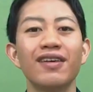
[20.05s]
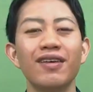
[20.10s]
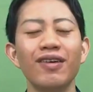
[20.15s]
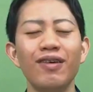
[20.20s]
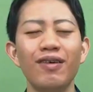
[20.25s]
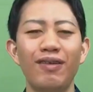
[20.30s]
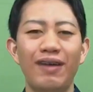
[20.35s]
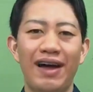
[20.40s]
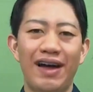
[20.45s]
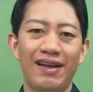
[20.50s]

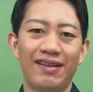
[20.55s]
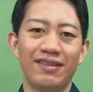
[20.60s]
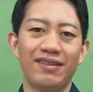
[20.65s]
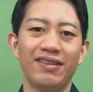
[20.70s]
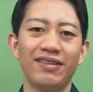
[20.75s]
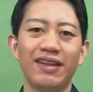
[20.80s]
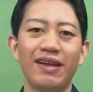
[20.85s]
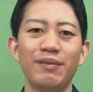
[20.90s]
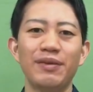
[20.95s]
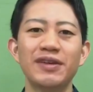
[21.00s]
今日は
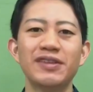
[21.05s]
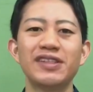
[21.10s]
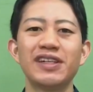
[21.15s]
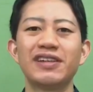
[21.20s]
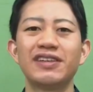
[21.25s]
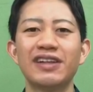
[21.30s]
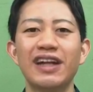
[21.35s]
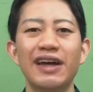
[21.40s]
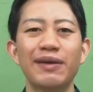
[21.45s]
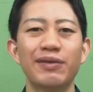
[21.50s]
そんな
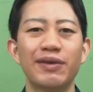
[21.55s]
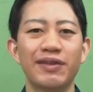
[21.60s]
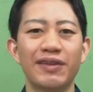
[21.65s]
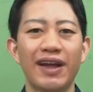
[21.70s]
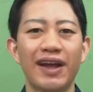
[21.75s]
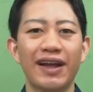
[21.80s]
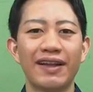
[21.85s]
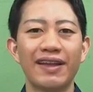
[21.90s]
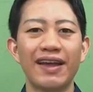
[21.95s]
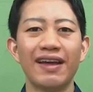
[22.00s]
ミュージックライブの
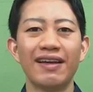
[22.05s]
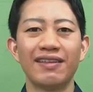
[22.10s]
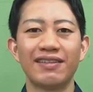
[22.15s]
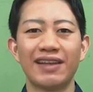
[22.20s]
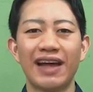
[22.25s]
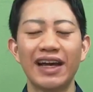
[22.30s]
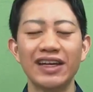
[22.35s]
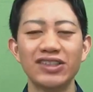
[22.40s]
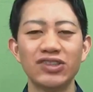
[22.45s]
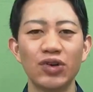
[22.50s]
中で
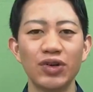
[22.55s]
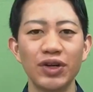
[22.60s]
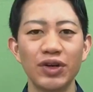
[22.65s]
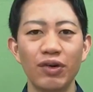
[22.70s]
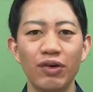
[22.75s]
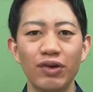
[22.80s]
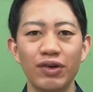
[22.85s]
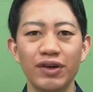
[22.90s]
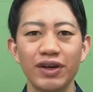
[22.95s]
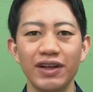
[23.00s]
最初に
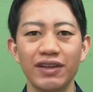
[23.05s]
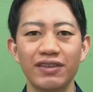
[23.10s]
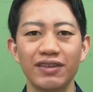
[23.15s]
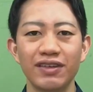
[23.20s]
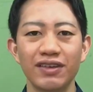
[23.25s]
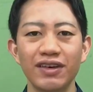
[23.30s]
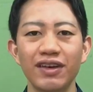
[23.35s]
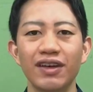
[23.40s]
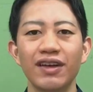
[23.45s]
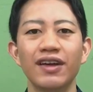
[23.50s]
お送り
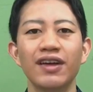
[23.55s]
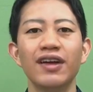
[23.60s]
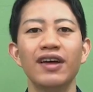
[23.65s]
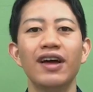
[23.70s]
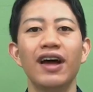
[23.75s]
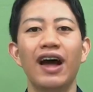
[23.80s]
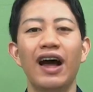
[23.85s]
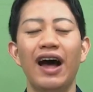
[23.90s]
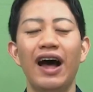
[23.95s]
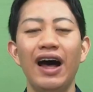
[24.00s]
する
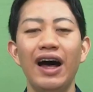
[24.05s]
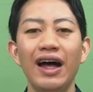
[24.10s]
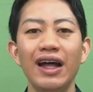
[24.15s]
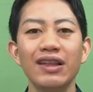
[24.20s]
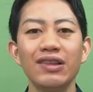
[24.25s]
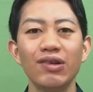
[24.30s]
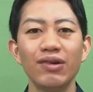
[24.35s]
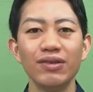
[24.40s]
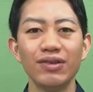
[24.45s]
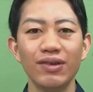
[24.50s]

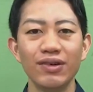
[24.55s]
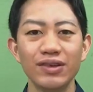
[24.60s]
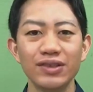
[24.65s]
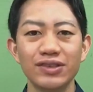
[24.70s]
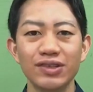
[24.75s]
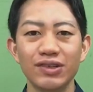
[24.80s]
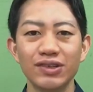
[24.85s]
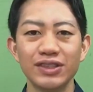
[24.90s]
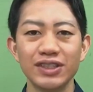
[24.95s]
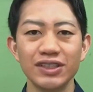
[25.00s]
アート道
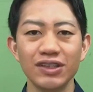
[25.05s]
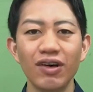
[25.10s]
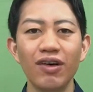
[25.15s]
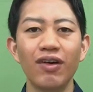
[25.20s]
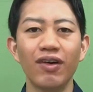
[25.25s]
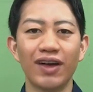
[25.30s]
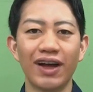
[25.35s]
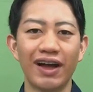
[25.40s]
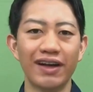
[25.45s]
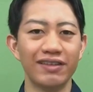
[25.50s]
場寺
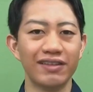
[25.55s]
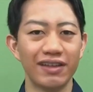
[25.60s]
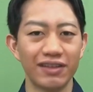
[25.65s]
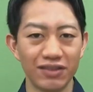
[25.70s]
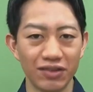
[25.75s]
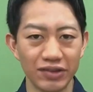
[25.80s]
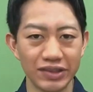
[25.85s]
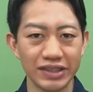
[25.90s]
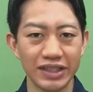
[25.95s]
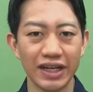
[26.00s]
の解
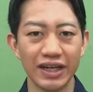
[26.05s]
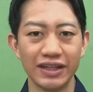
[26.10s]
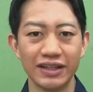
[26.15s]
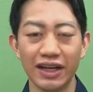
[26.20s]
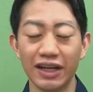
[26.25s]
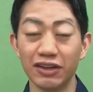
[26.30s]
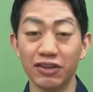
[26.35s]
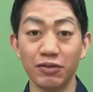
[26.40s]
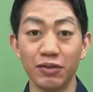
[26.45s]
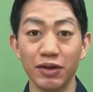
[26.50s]
説をしていき
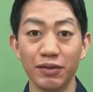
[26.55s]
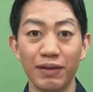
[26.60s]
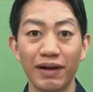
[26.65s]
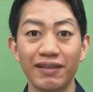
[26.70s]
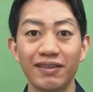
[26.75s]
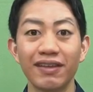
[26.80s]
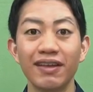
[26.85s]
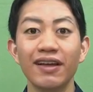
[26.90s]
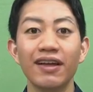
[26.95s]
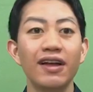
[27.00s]
たいと思いま
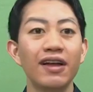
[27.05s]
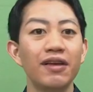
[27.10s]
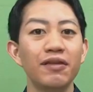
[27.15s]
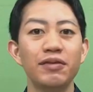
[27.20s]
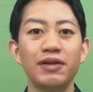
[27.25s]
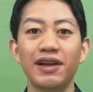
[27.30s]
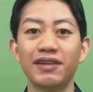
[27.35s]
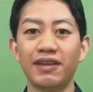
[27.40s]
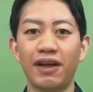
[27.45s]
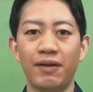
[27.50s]
す
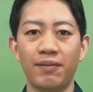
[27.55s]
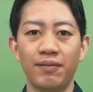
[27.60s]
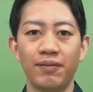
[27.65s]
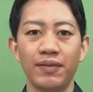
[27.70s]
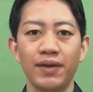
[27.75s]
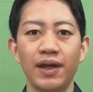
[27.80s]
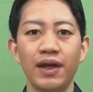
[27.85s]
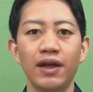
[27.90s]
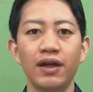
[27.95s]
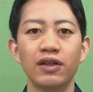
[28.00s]
皆
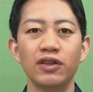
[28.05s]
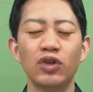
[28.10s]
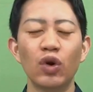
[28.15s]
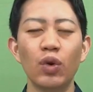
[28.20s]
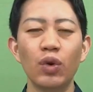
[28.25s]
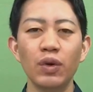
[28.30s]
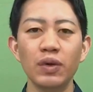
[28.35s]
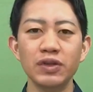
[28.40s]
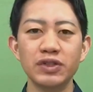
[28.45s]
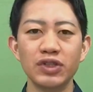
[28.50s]
さん
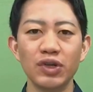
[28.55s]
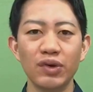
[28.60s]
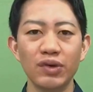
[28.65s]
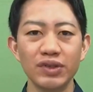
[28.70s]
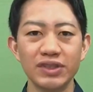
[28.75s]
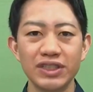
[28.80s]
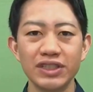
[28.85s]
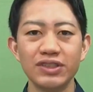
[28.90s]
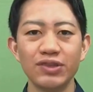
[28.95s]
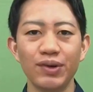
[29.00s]
道成
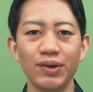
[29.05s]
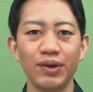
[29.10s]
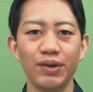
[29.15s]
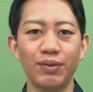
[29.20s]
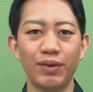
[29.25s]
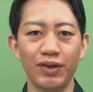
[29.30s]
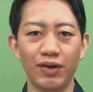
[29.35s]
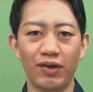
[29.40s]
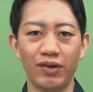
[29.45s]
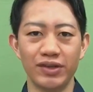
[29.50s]
寺という
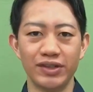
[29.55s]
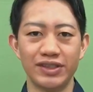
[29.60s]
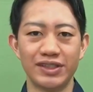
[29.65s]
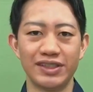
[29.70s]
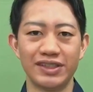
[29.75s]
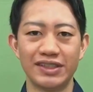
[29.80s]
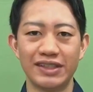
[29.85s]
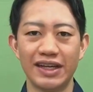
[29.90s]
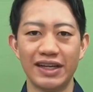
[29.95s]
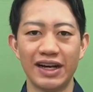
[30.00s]
もの
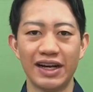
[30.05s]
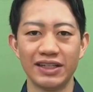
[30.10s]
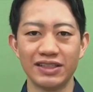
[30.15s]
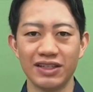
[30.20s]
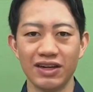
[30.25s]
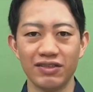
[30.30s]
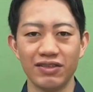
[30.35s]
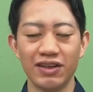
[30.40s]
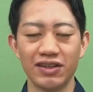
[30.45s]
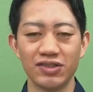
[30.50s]
知っていらっ
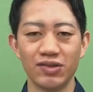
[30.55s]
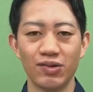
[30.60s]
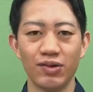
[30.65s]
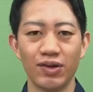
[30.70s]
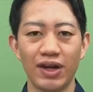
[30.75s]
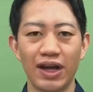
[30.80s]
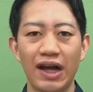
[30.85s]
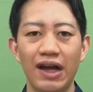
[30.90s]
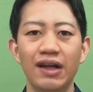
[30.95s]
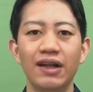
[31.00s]
しゃるでしょう
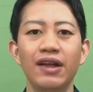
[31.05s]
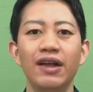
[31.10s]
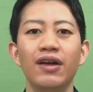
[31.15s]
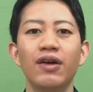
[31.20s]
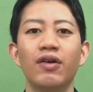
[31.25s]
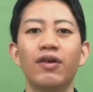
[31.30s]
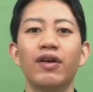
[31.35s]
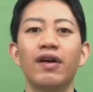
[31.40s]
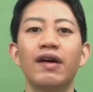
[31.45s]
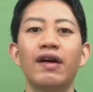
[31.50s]

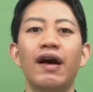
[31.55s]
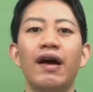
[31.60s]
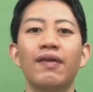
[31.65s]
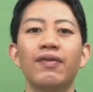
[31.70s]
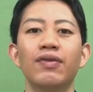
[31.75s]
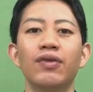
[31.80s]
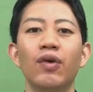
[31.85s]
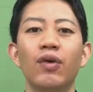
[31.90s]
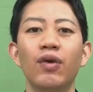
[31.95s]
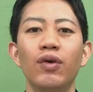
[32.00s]
かこれ
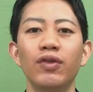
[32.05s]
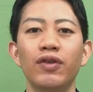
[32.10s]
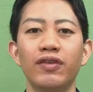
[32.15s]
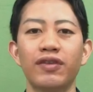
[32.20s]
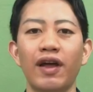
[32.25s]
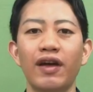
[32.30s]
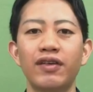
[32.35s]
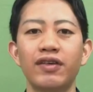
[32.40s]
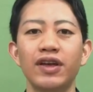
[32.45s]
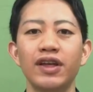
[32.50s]
は能の
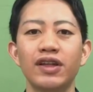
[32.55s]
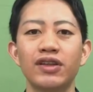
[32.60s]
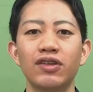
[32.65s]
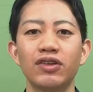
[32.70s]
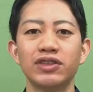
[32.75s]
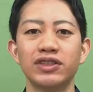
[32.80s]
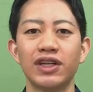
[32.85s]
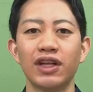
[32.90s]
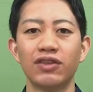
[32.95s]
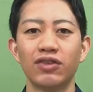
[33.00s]
作品
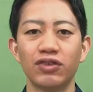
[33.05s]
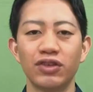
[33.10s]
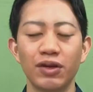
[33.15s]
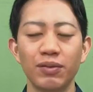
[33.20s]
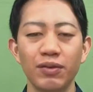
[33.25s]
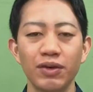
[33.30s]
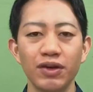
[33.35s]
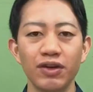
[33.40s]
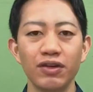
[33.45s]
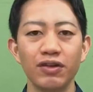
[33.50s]
としてとて
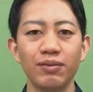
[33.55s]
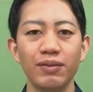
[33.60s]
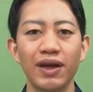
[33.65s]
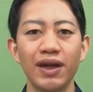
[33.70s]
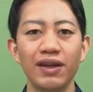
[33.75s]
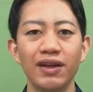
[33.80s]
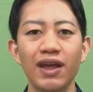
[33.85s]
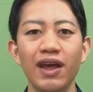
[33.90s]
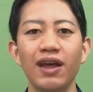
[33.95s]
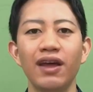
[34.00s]
も有
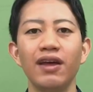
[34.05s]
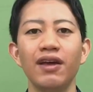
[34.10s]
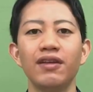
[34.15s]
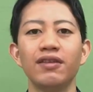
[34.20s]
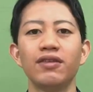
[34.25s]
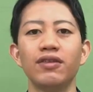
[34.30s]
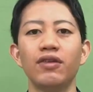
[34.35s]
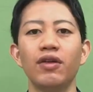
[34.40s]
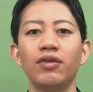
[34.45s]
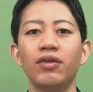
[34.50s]
名で
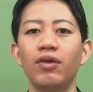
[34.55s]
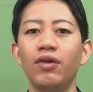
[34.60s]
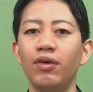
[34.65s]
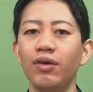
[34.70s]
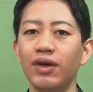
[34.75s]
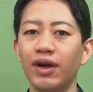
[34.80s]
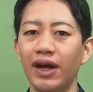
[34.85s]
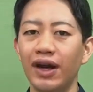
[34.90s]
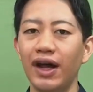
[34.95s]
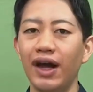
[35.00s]
その
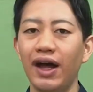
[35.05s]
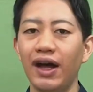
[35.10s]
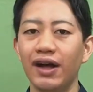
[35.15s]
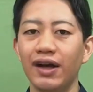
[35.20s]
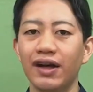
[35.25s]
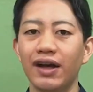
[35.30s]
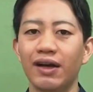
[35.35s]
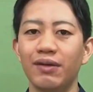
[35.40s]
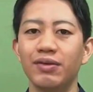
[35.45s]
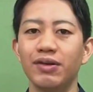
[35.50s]
能か
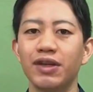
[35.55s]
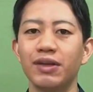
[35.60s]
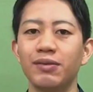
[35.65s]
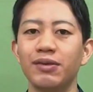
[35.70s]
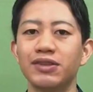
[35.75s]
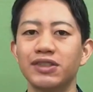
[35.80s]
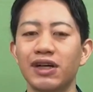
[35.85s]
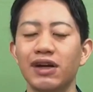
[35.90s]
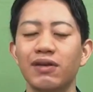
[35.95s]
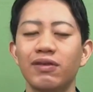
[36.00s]
ら歌舞伎
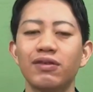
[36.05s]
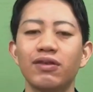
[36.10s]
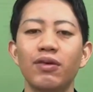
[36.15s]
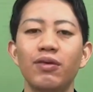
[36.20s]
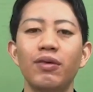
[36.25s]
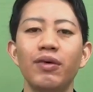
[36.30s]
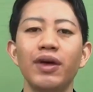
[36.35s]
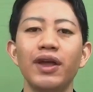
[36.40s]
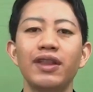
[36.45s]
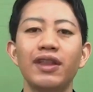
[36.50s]
も着
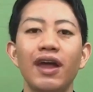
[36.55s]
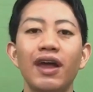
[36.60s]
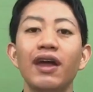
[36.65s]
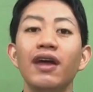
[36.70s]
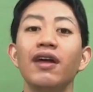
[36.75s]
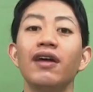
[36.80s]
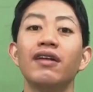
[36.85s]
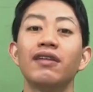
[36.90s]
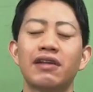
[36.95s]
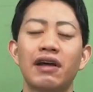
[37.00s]
想を得
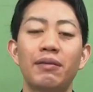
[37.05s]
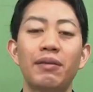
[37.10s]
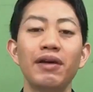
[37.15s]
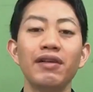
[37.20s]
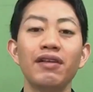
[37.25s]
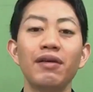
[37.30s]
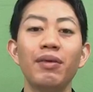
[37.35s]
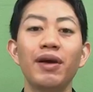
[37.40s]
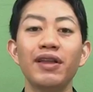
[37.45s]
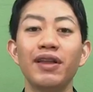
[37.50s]
てさ
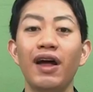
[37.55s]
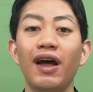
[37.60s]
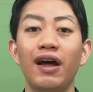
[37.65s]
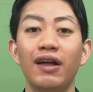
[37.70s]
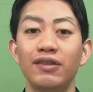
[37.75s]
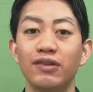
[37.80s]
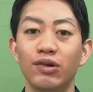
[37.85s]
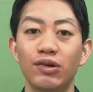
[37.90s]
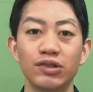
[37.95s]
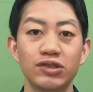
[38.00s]
まざま
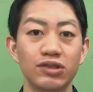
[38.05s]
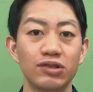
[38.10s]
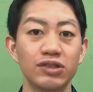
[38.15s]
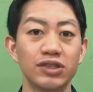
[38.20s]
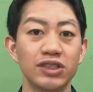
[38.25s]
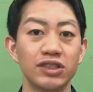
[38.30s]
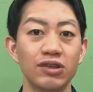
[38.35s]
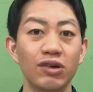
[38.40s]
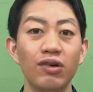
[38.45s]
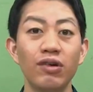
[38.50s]
な道
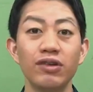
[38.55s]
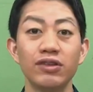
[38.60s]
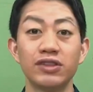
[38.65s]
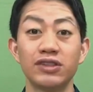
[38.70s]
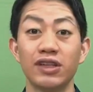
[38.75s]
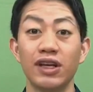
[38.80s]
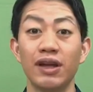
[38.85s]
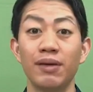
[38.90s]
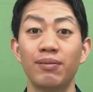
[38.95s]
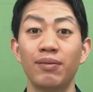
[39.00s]
成寺の
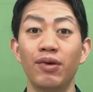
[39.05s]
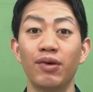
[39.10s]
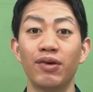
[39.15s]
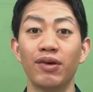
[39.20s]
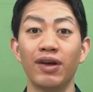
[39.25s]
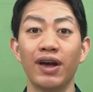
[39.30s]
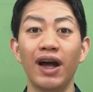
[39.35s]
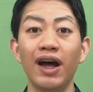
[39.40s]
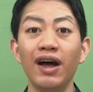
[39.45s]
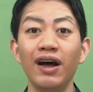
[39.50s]
演目
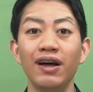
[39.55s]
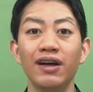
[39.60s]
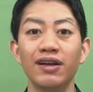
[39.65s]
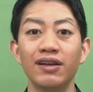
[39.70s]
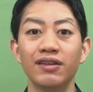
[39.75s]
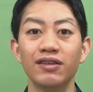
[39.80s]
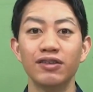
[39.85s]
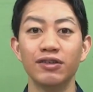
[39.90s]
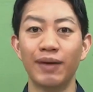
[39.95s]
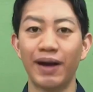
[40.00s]

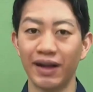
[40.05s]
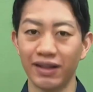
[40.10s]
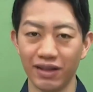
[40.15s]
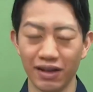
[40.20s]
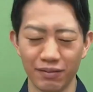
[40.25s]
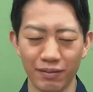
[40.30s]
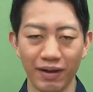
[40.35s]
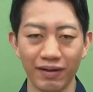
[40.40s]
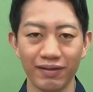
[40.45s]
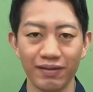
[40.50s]
が生まれ
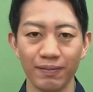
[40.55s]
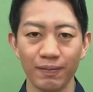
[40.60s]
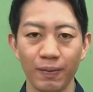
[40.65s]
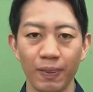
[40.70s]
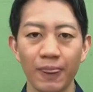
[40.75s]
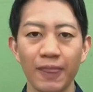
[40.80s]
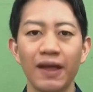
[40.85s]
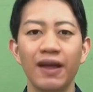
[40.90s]
ています